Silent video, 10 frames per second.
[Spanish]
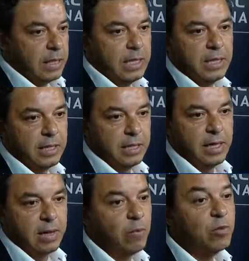Y
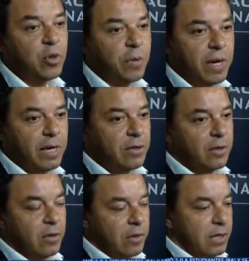tiene mucho
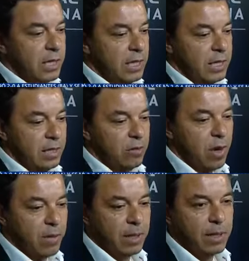mérito y
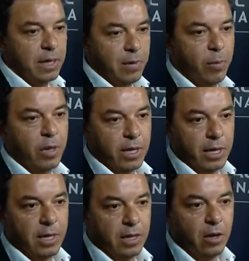nuevamente después
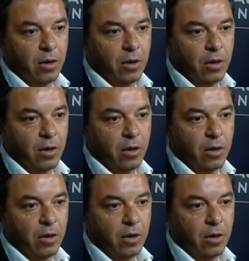de,